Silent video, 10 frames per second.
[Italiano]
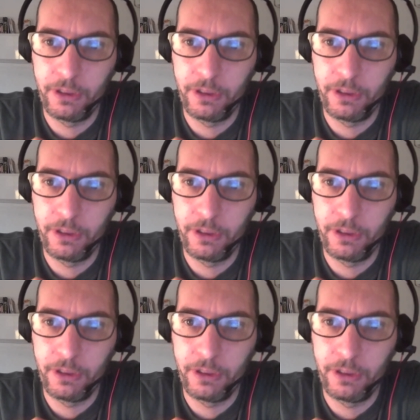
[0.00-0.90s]

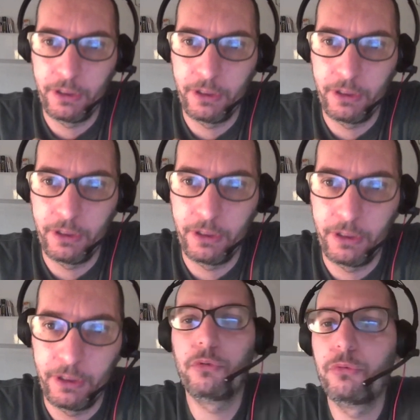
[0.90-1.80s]
L'incontro è diventato